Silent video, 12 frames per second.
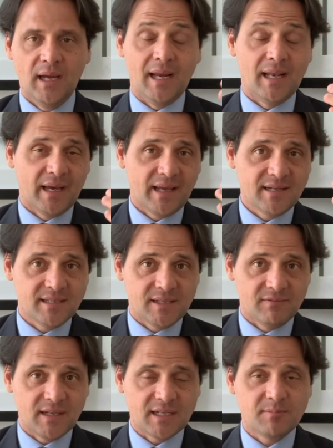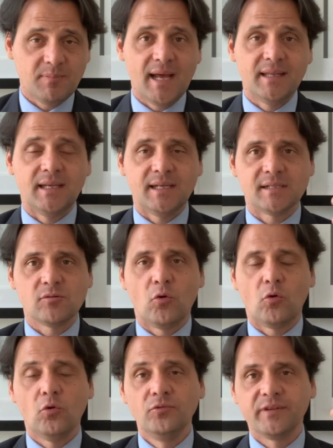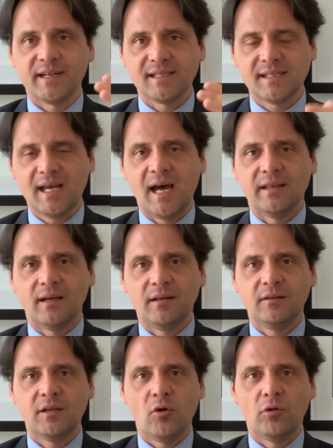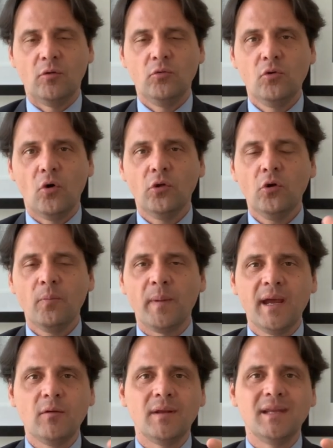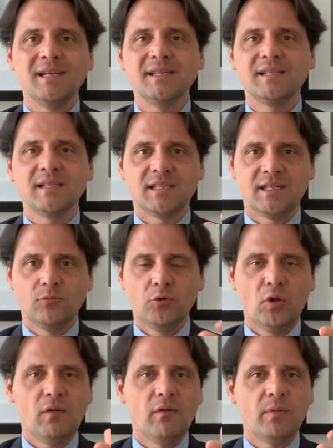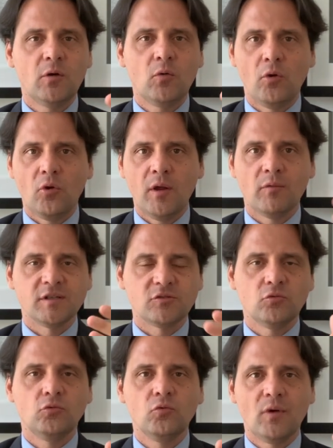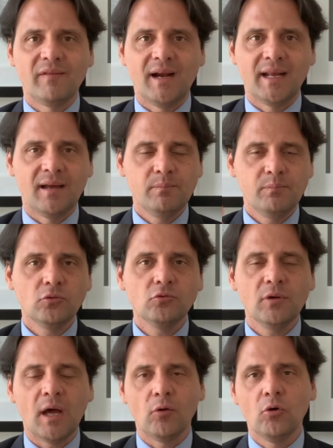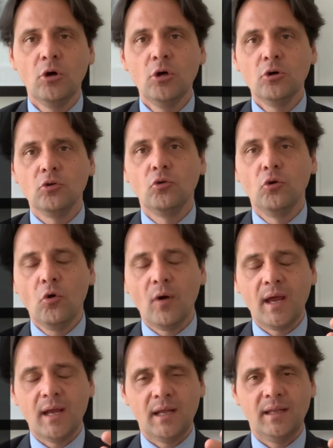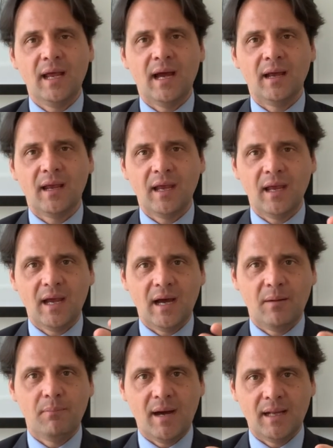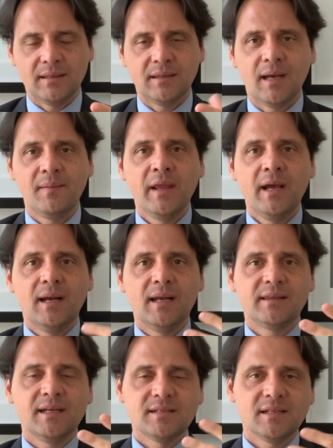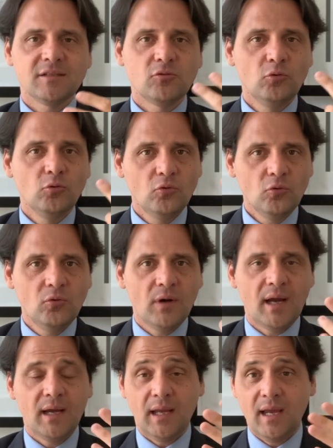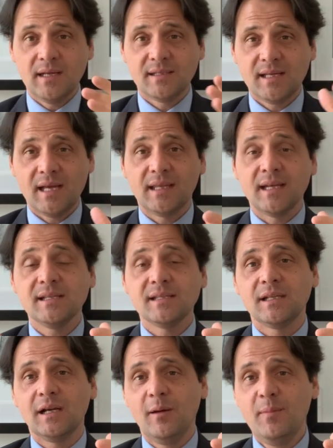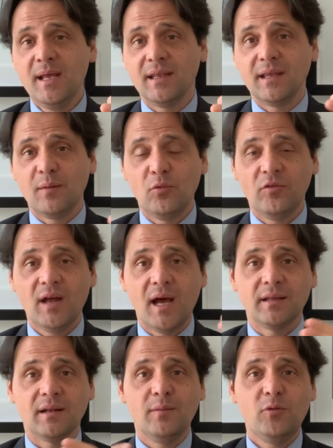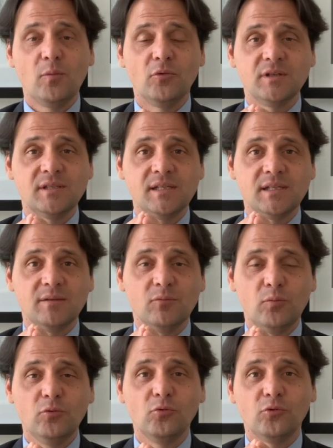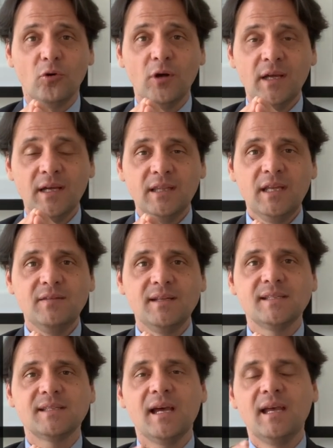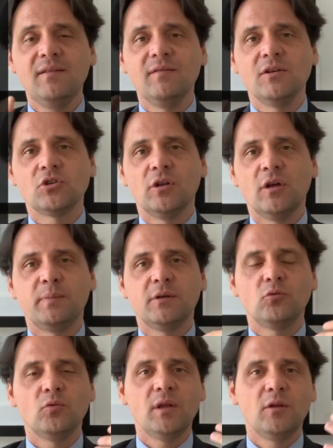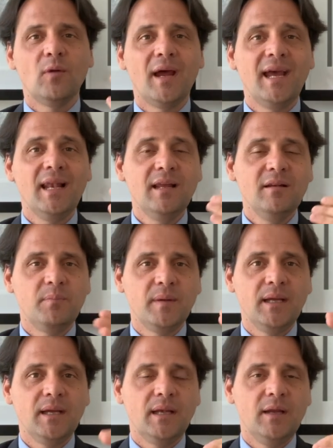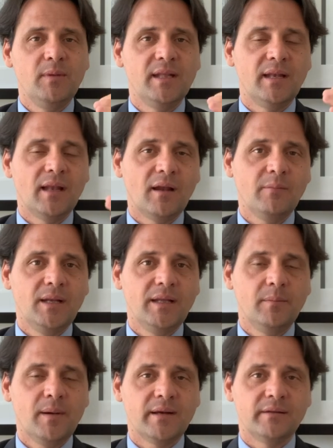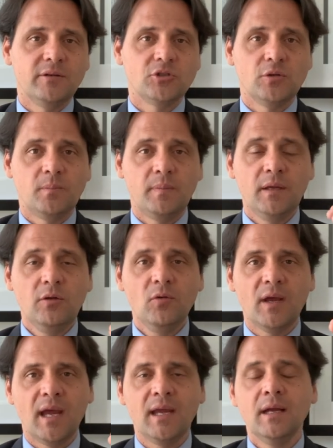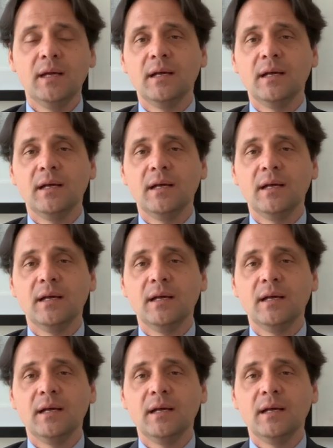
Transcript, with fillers: e l'Aggressive Tax Planning, che sono contrastanti all'interno dell'Unione Europea, e quindi gli stessi motivi per cui non è una struttura valida in Portogallo non lo è neanche a Malta. La terza struttura che è stata estremamente estremamente abusata dal mio modestissimo punto di vista è invece l'apertura di una LLP Limited Liability Partnership in UK